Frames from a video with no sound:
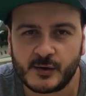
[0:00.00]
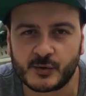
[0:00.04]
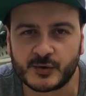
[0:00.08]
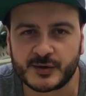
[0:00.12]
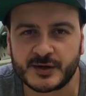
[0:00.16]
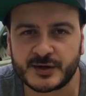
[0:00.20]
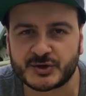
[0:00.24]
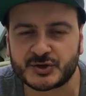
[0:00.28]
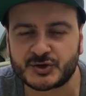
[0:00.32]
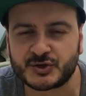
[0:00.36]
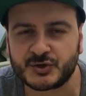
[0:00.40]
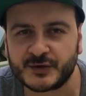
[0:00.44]

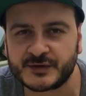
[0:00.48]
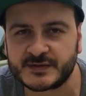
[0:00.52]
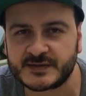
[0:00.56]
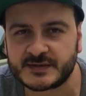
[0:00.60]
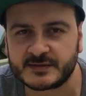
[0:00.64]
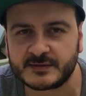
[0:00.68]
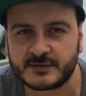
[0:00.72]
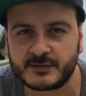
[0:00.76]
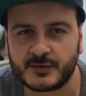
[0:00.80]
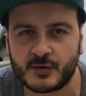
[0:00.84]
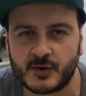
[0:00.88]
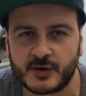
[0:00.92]

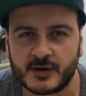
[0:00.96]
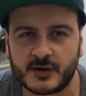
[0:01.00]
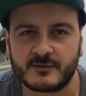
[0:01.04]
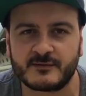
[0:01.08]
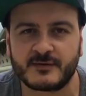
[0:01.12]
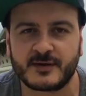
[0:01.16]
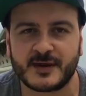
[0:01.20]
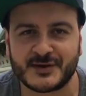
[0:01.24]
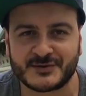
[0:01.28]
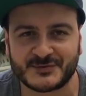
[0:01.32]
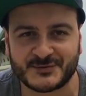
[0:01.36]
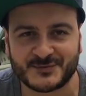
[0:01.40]
unterstützen und
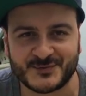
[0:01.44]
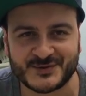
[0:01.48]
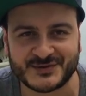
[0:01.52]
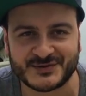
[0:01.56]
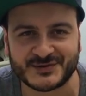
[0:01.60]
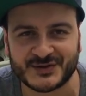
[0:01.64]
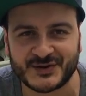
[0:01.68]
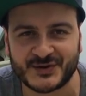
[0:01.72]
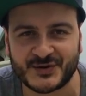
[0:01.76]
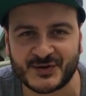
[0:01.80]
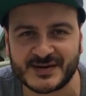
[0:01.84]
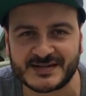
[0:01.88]
er will da so ein
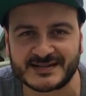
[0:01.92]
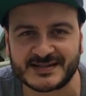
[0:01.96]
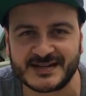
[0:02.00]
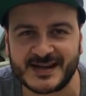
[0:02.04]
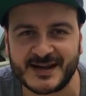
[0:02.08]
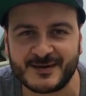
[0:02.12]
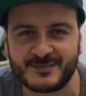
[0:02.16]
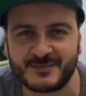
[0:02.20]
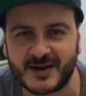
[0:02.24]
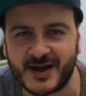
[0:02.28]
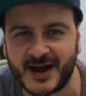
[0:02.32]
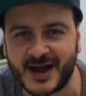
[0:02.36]
bisschen neues
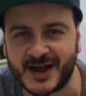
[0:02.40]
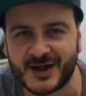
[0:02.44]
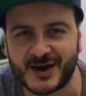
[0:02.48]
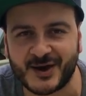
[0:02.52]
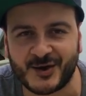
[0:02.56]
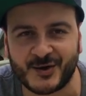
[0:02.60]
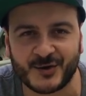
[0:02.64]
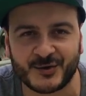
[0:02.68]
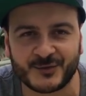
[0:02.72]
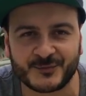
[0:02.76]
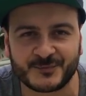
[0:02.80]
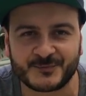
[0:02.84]
Leben
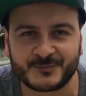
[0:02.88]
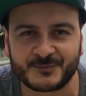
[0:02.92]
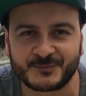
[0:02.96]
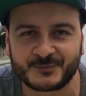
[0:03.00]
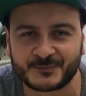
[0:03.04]
einhauchen.